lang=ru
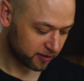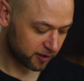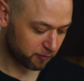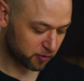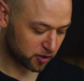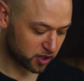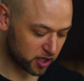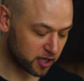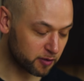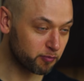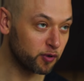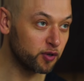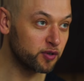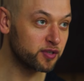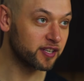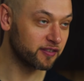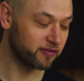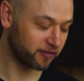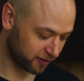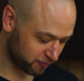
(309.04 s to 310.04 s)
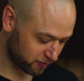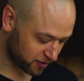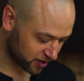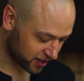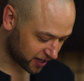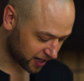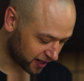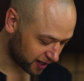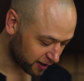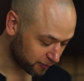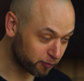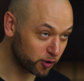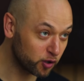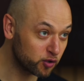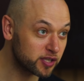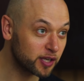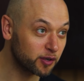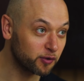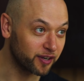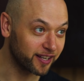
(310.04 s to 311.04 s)
Напишите плюсик в комментарии.
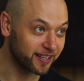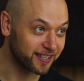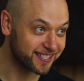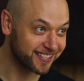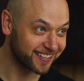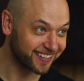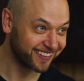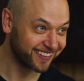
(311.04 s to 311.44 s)
Плюс огурец.